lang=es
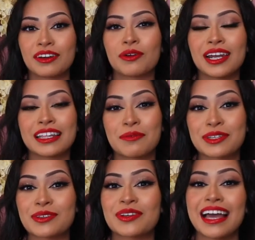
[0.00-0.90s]
Con la
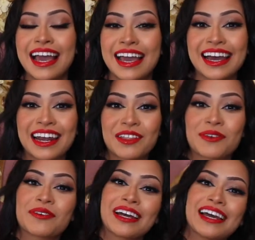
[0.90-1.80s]
depresión he
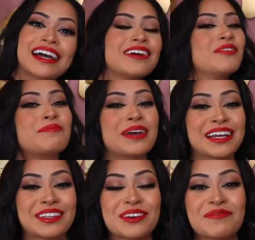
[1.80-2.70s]
agarrado un
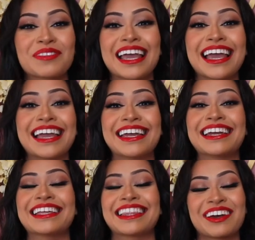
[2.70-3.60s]
perrito
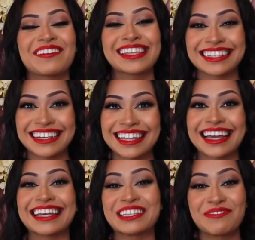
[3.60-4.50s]
y déjame decirte
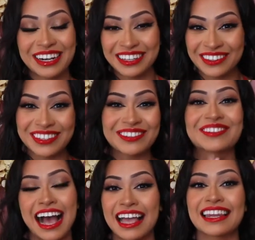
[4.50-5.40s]
que ese perrito es
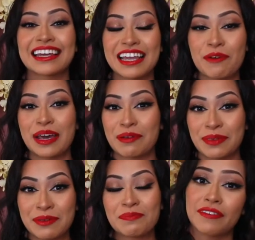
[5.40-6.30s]
una alegría para
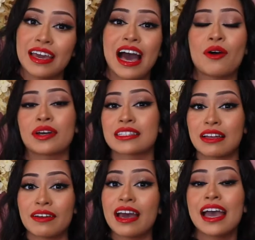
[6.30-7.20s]
mí. aunque
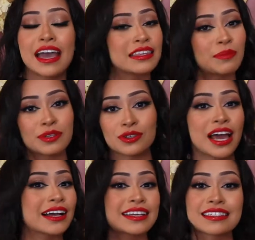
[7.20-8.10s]
estaba en depresión,
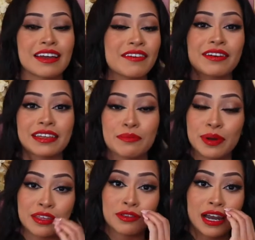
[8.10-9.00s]
aunque estaba
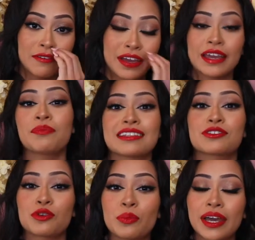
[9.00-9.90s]
perdiendo la fe,
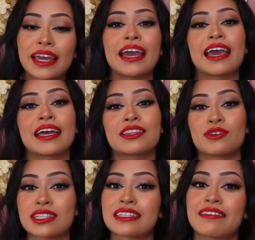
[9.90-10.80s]
supe que
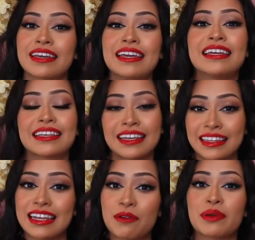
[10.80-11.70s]
Dios estaba ahí y que
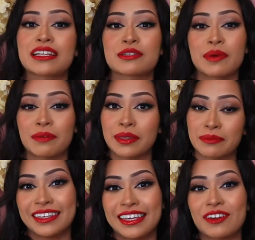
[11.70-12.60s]
tenía planes para mí.
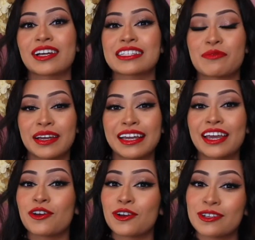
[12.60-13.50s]
Quiero que sepan
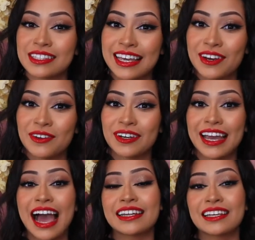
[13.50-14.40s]
que yo los quiero,
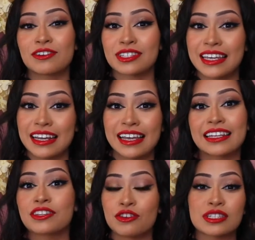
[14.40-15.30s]
que alguien los quiere,
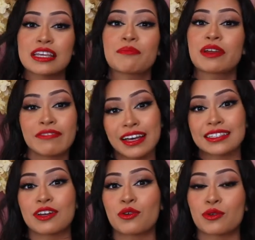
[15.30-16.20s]
que Dios siempre va a
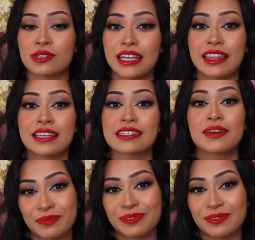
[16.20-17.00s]
estar con ustedes.